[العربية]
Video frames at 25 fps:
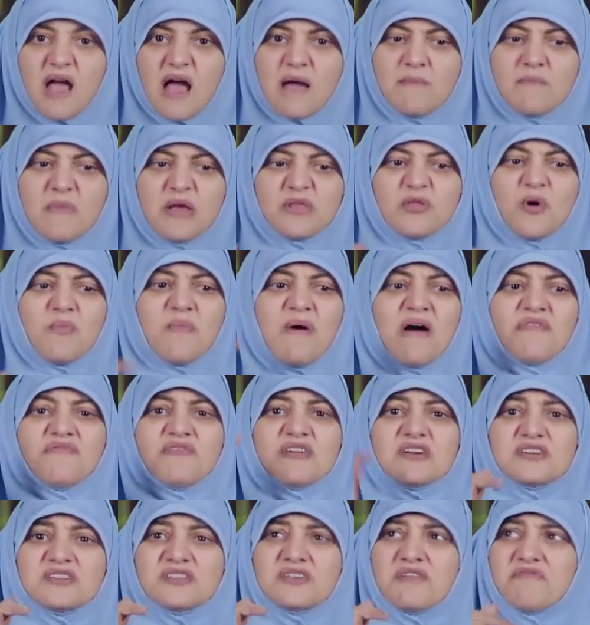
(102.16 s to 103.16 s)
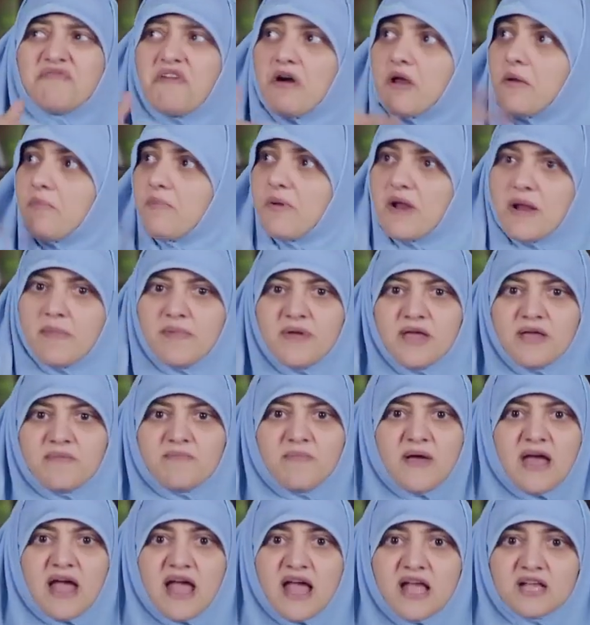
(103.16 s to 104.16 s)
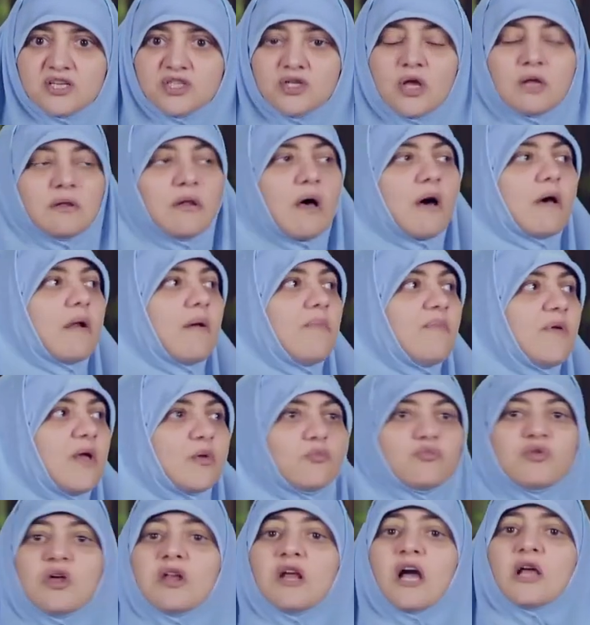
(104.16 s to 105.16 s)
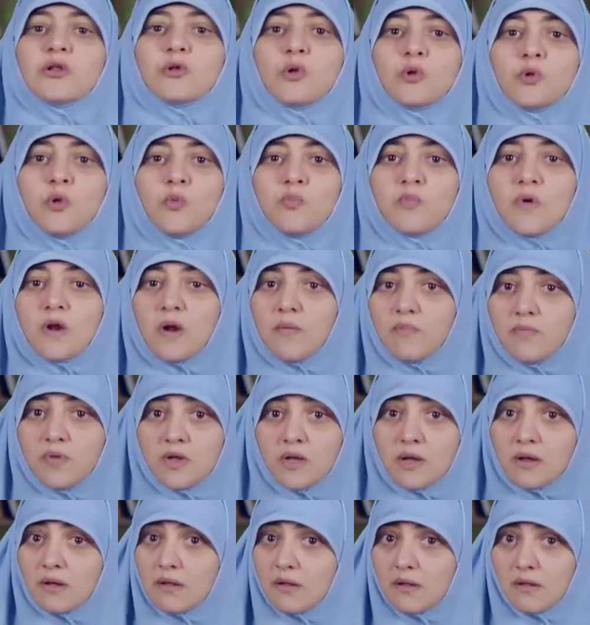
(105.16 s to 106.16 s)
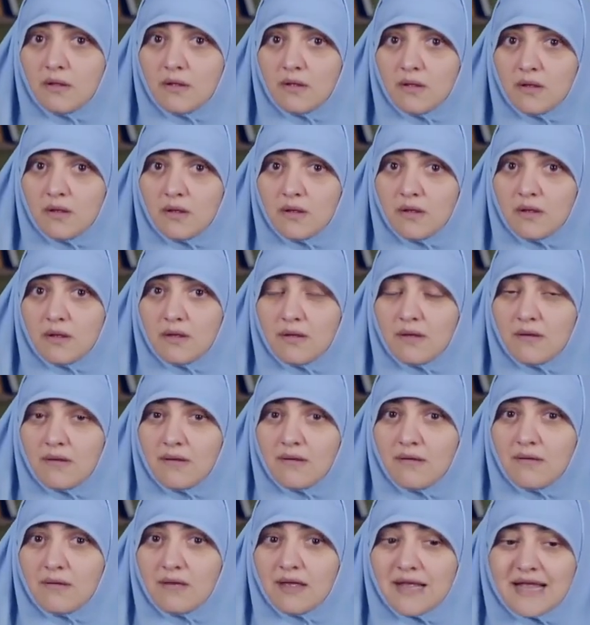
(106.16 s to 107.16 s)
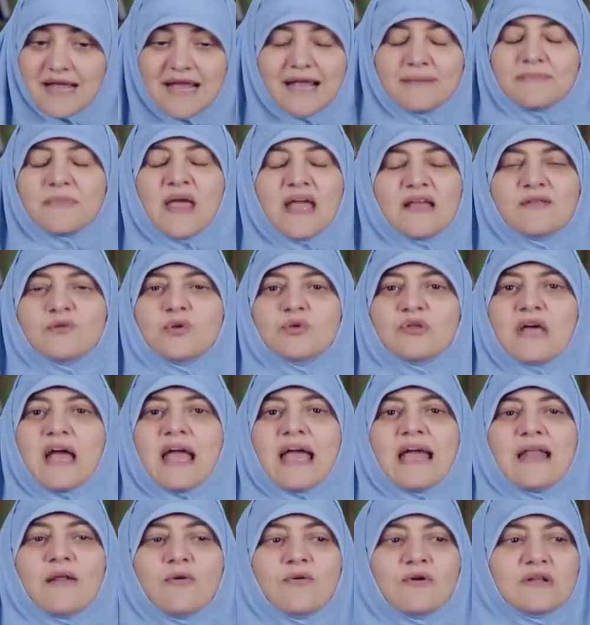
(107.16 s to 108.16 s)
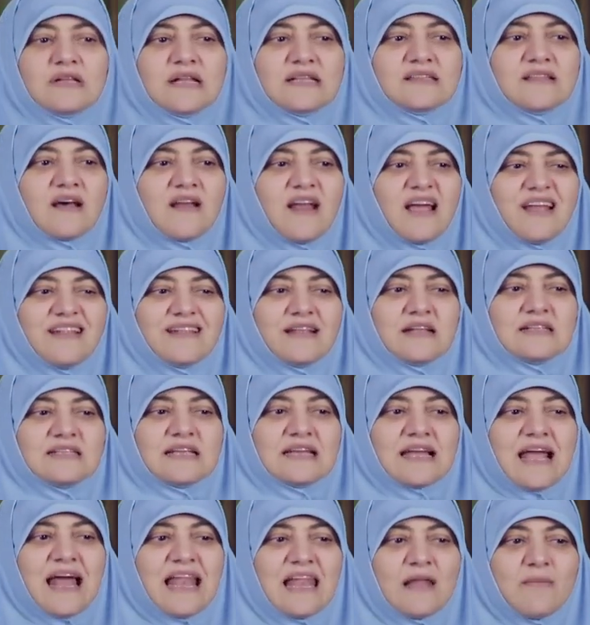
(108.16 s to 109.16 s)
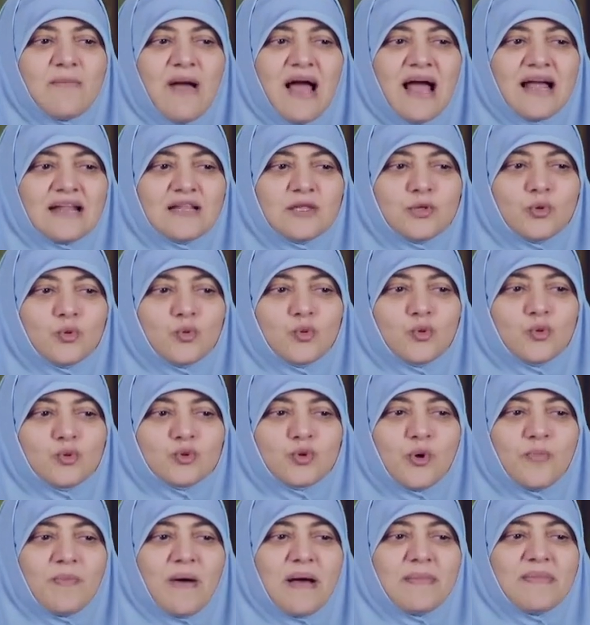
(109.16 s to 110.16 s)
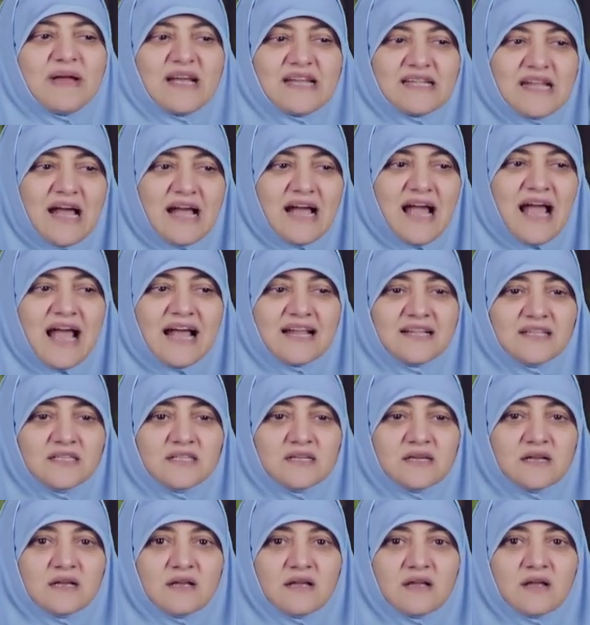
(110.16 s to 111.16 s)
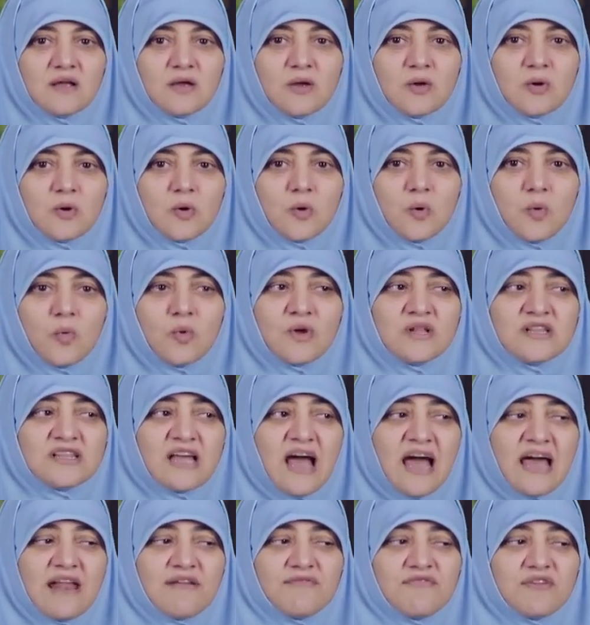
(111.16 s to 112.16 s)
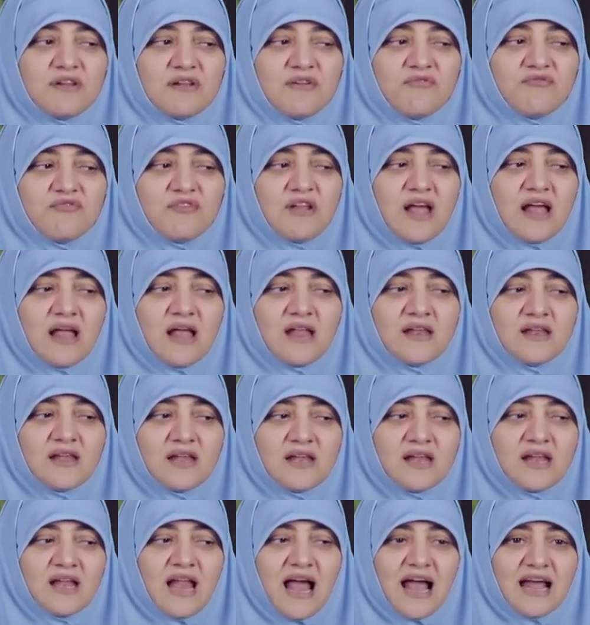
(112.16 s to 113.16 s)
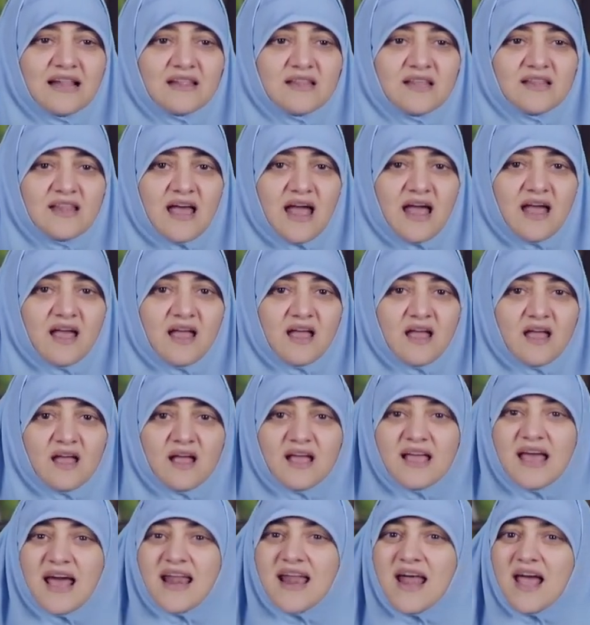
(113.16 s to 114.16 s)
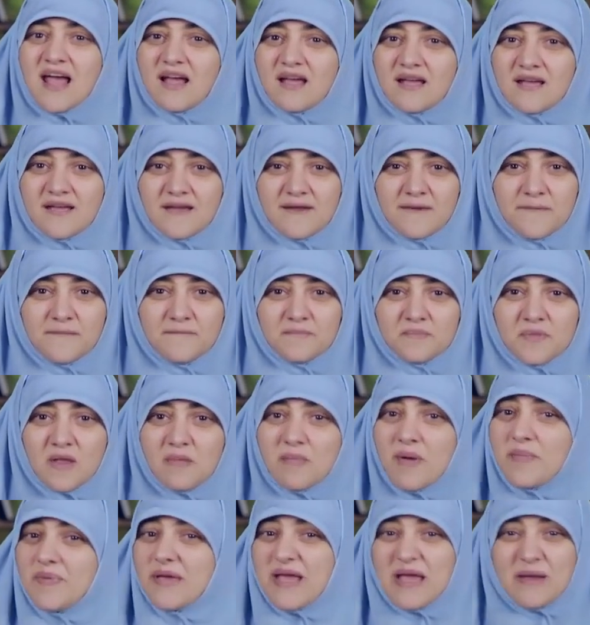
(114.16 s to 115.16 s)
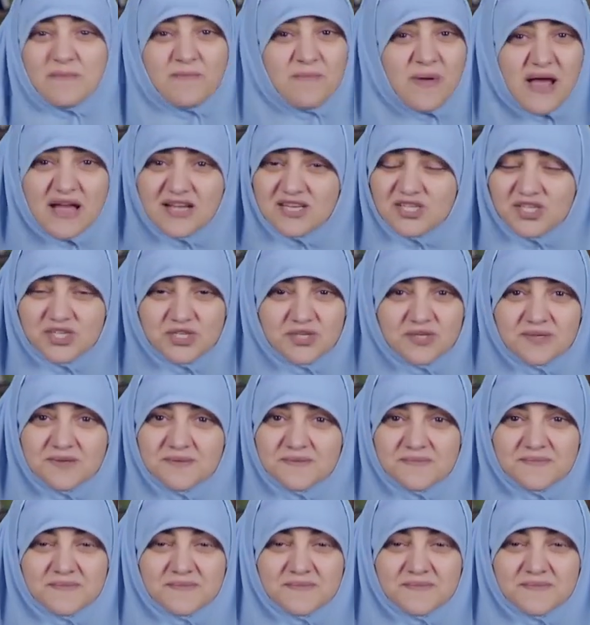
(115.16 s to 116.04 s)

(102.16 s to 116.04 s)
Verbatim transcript: اما تبقى فيك صفه ربنا ما بيحبهاش يا نهار ابيض ترجع تطلب من ربنا إيه، انتوا تخيلوا ان انت رايح تكلم حد وتبقى محتاج حد وانت عارف ان فلان ان الحد ده كرهك ما بيحبكش